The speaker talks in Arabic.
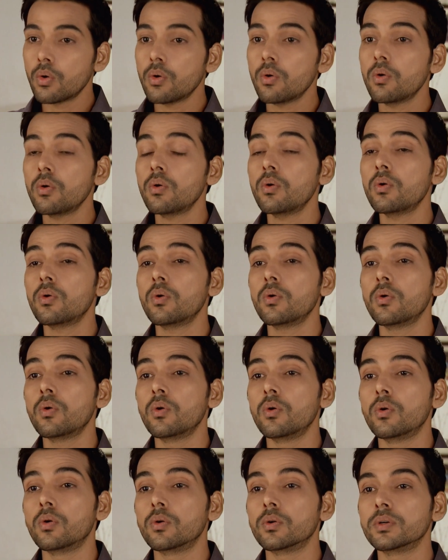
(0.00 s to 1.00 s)

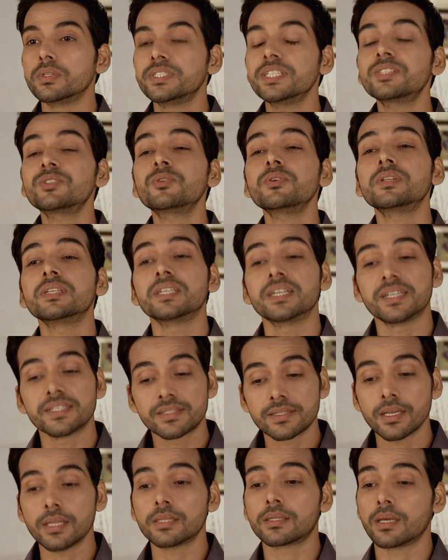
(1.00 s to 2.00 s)
اوه بفهم انه
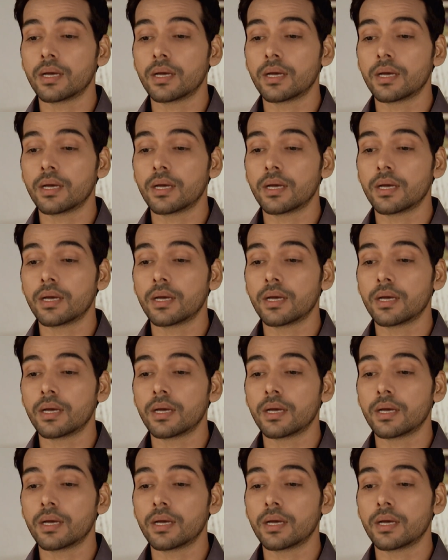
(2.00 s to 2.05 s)
هذا